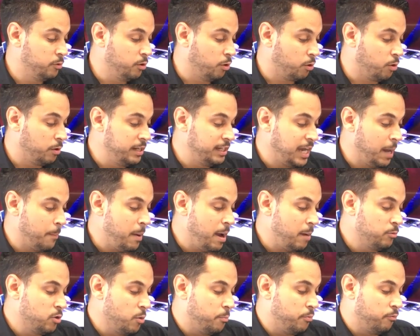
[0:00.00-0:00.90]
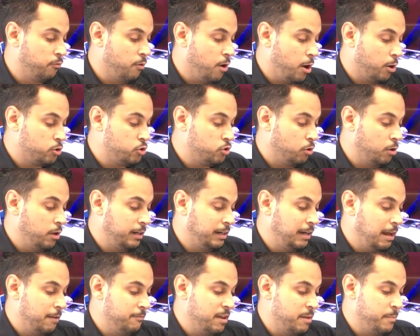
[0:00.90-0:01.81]
Donc, on est capable de pouvoir sur le
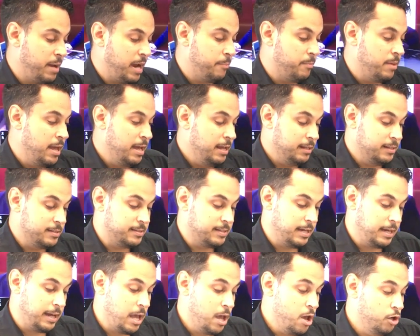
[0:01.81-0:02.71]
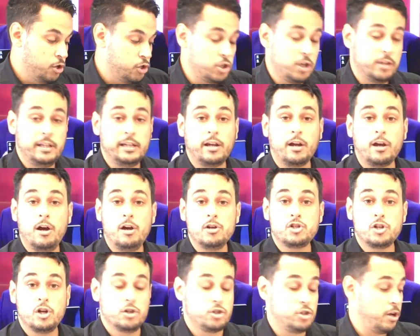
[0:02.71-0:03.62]
clavier même dire je
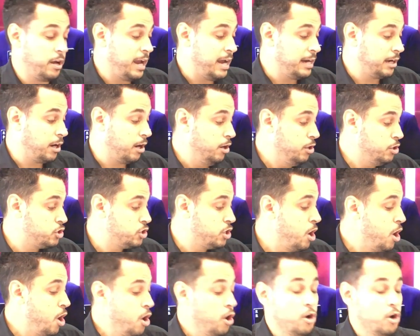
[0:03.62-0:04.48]
décroche, je raccroche.